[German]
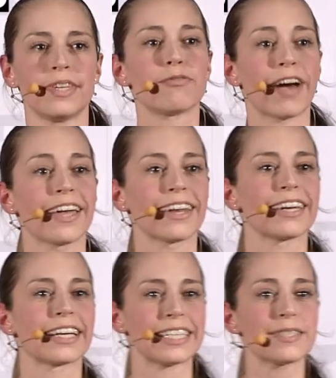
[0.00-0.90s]
Die feiern
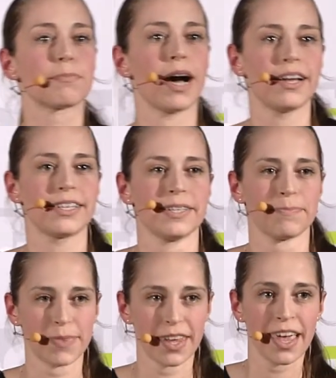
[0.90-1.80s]
dann eine Riesenparty,
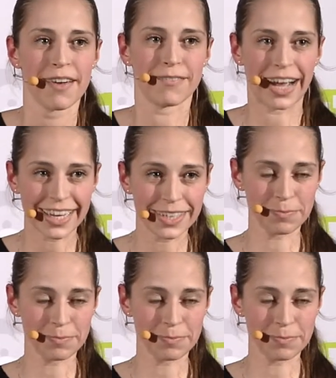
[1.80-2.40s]
weil